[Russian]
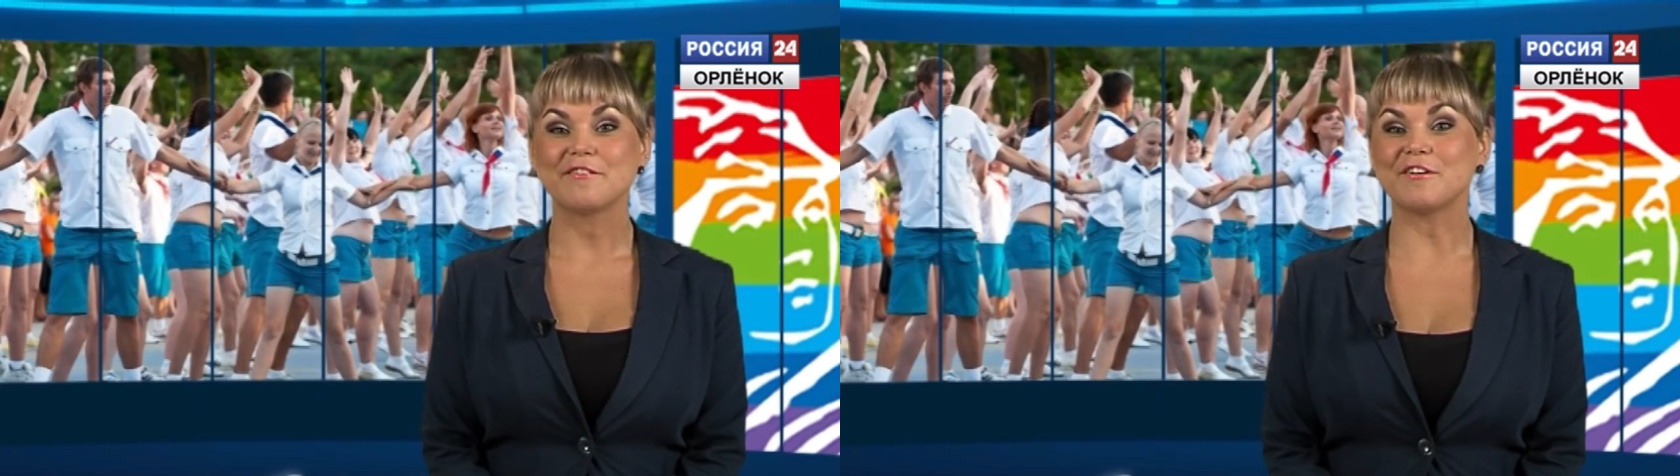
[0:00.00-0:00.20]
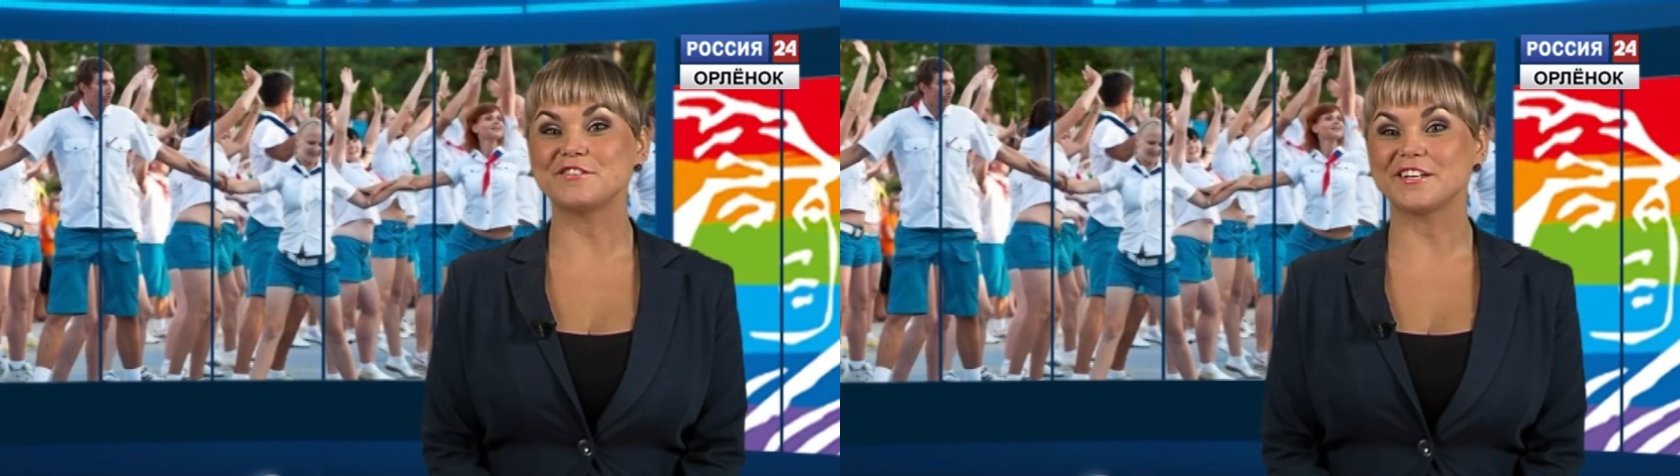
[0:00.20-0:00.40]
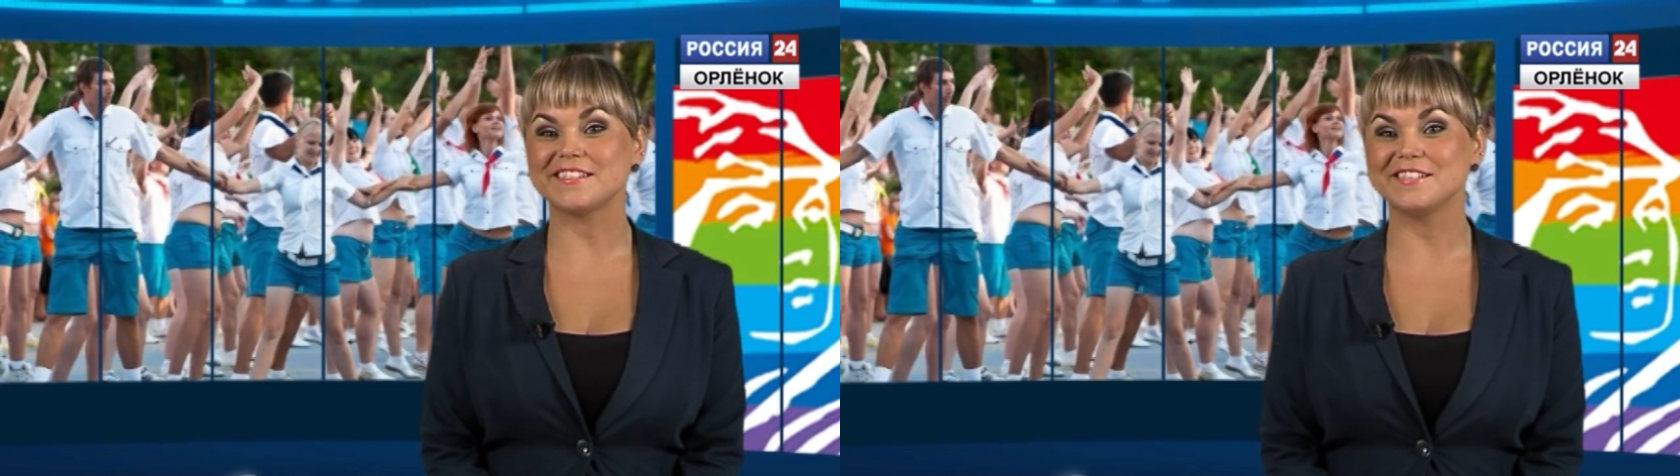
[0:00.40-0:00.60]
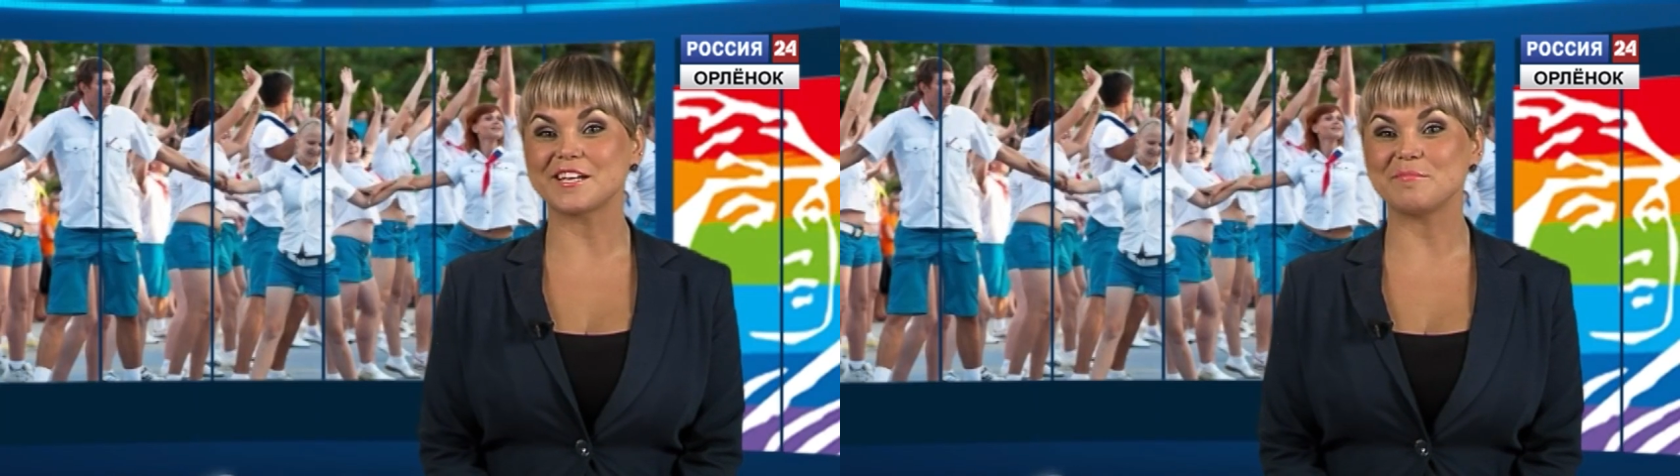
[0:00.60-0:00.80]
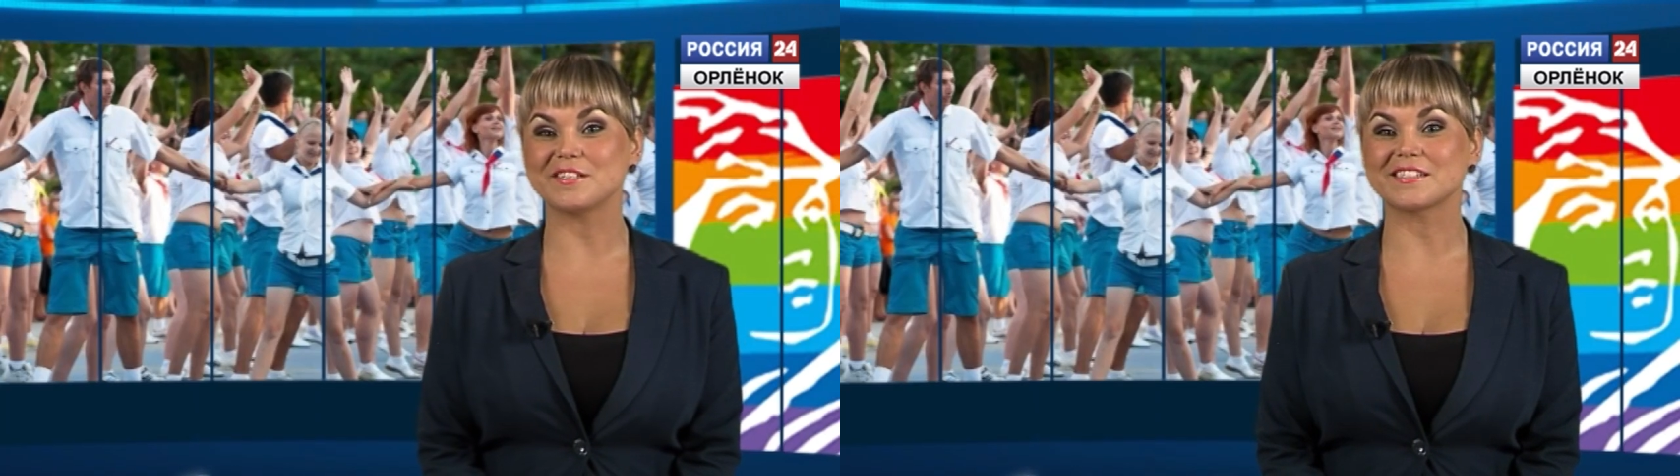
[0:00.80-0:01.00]
Во
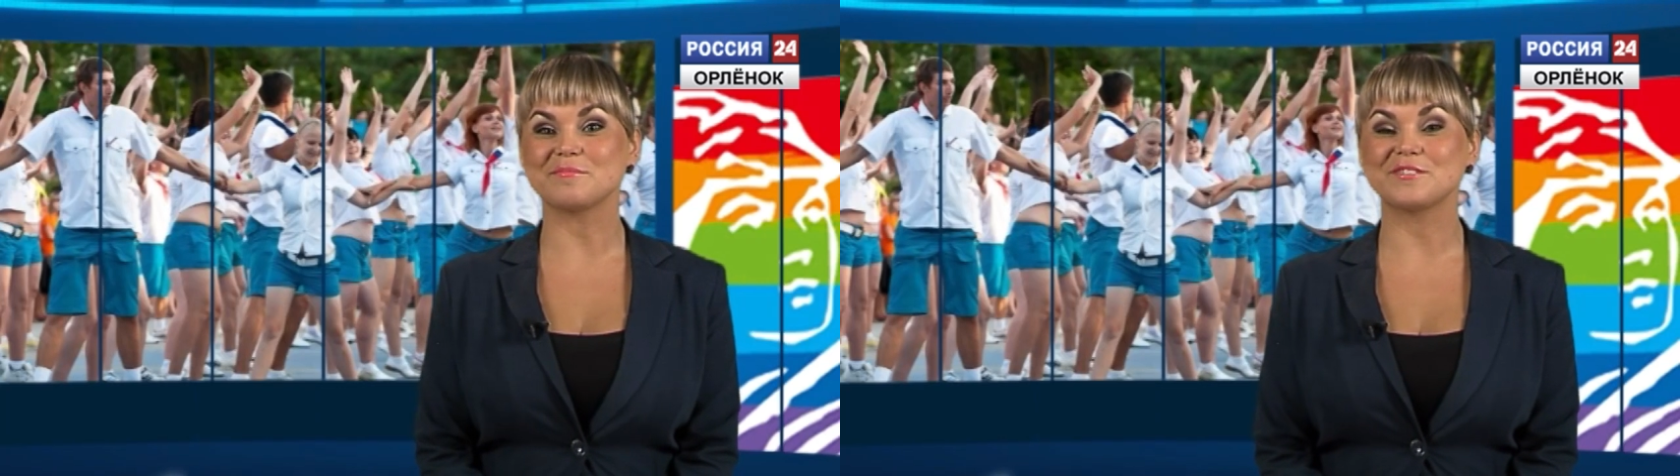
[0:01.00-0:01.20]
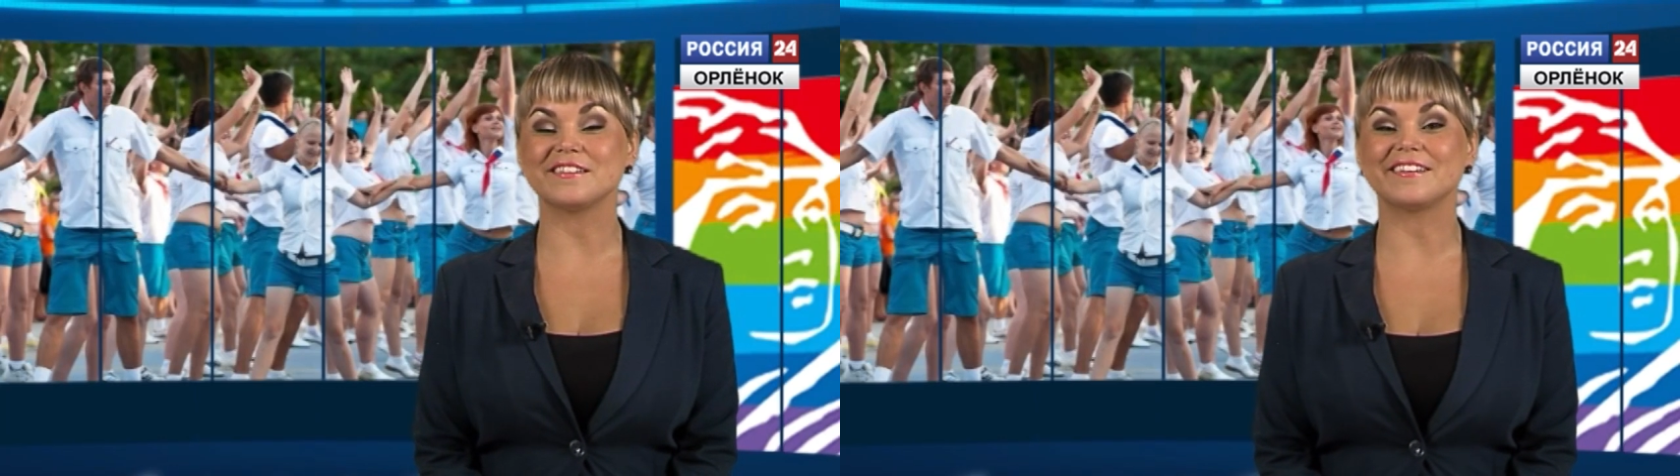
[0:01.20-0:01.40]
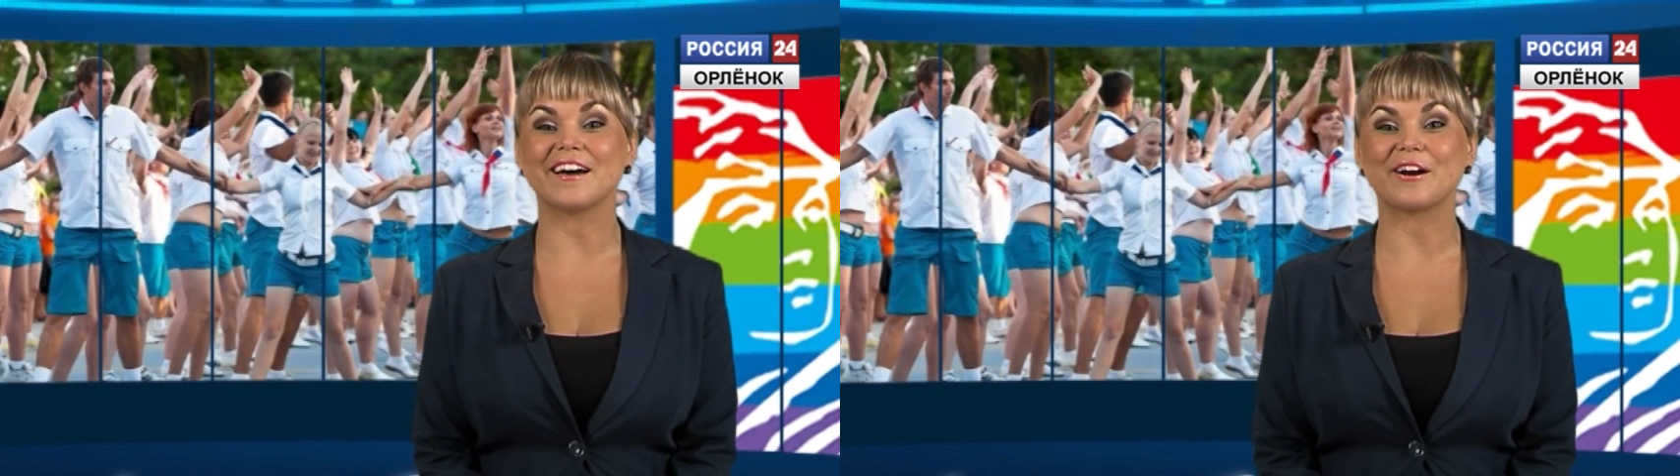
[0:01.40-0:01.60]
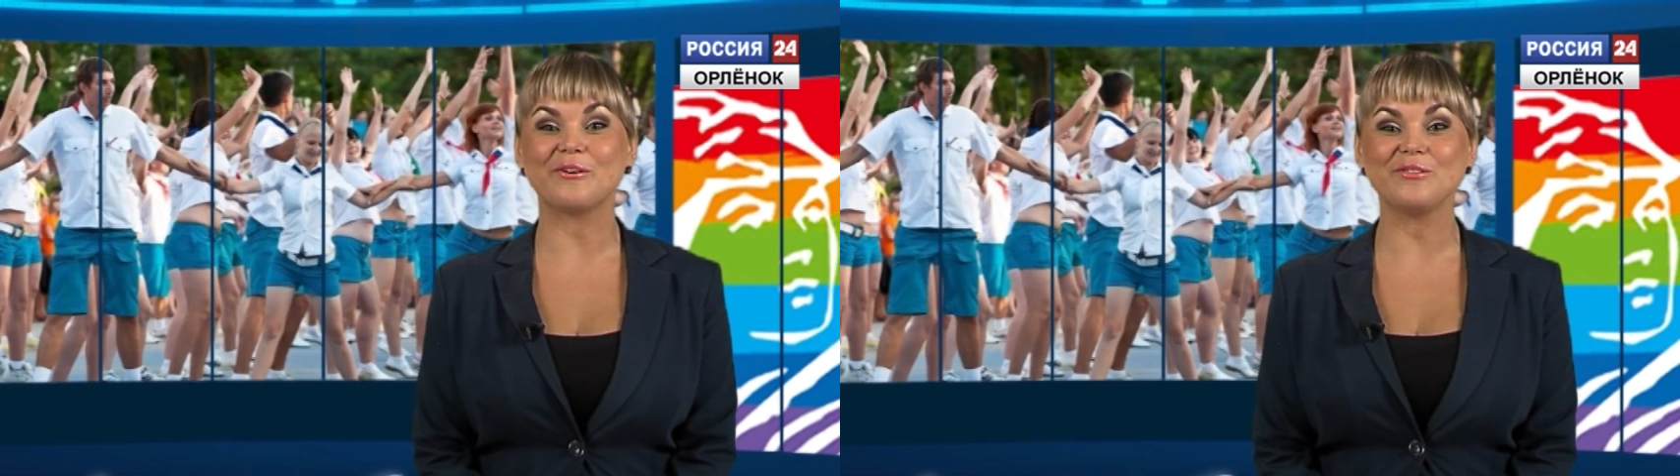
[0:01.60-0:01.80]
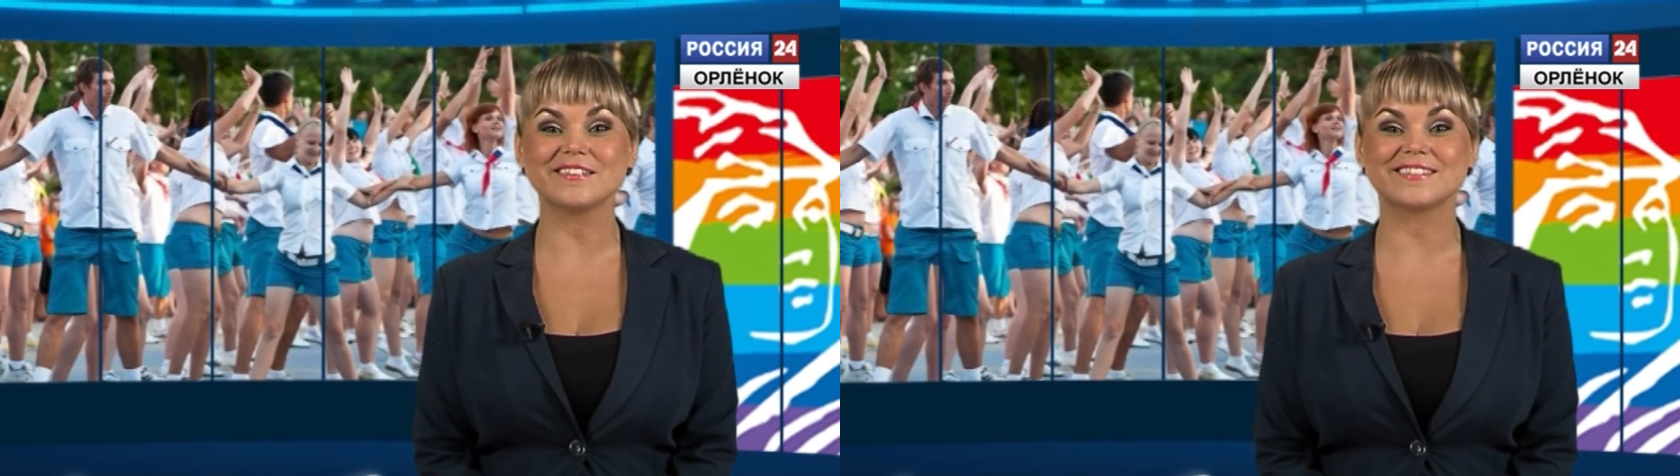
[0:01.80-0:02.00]
Всероссийском детском центре «Орленок»